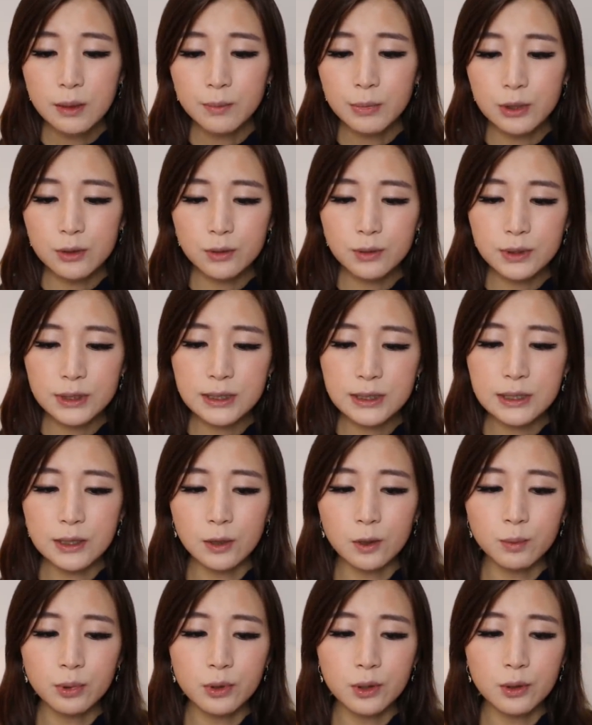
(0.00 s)
比如气
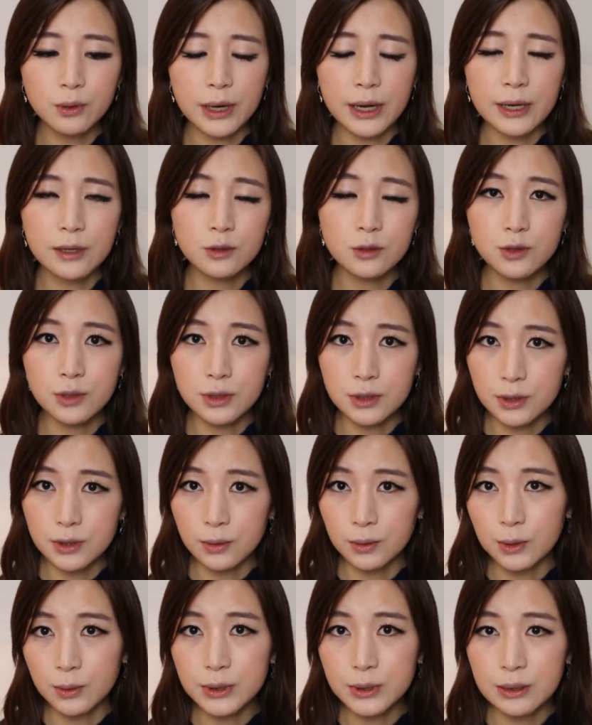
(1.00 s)
候破坏、全
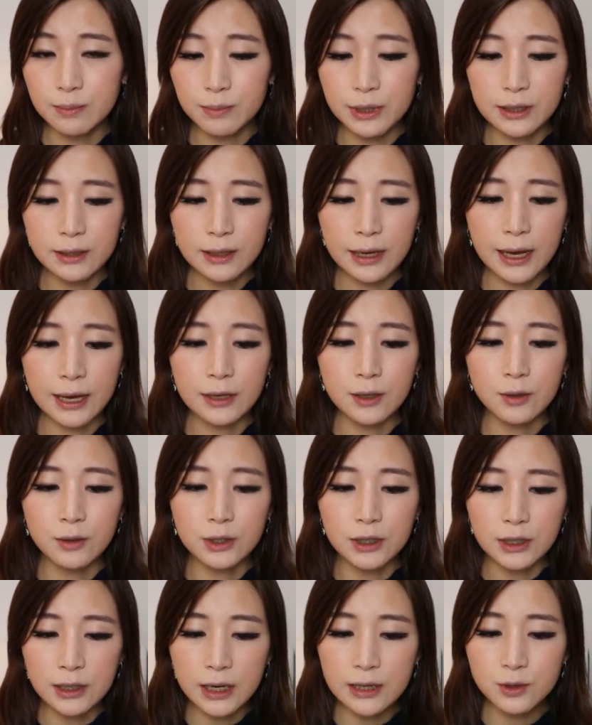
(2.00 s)
球流行病还
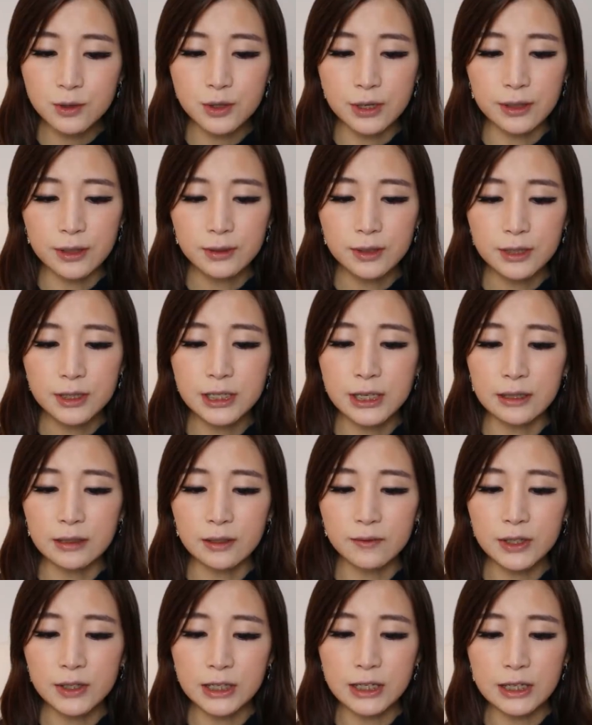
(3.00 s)
有核安全这
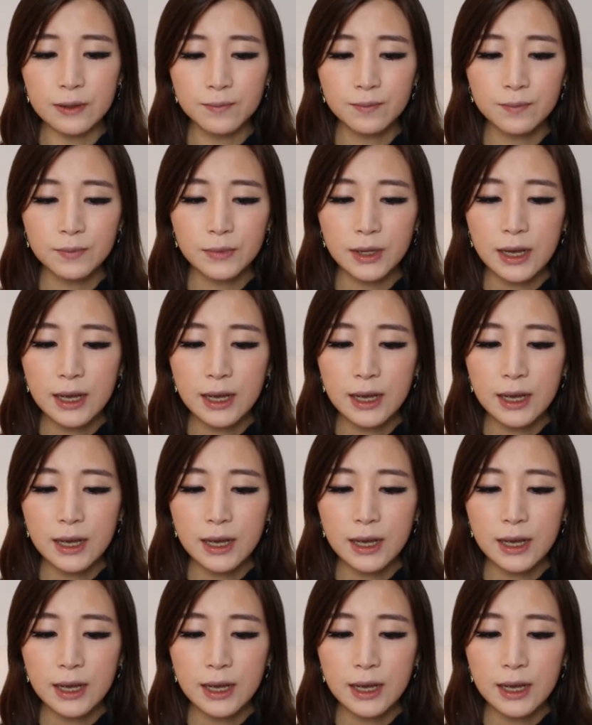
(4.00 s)
样的问题。